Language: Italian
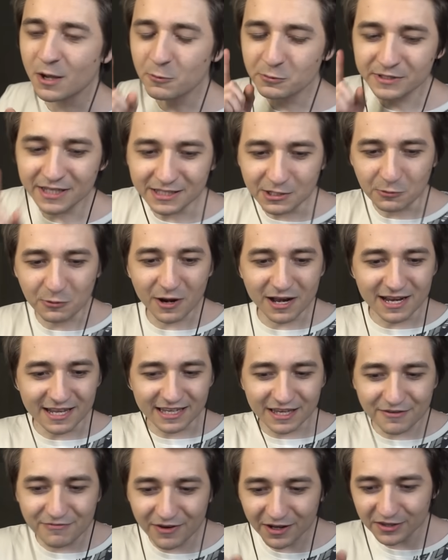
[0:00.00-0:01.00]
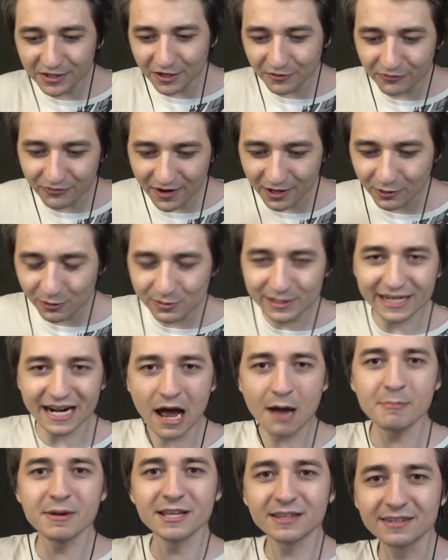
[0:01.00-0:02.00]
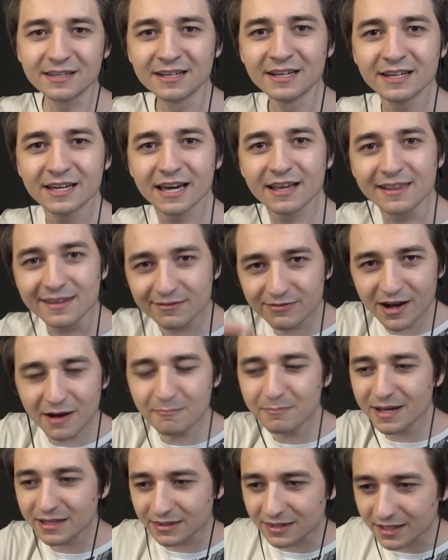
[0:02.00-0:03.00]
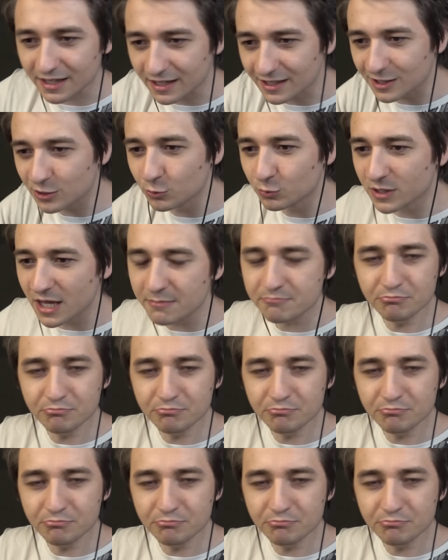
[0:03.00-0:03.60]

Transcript: È una di quelli che vanno a fa col ramen e li va a mettere e chiude i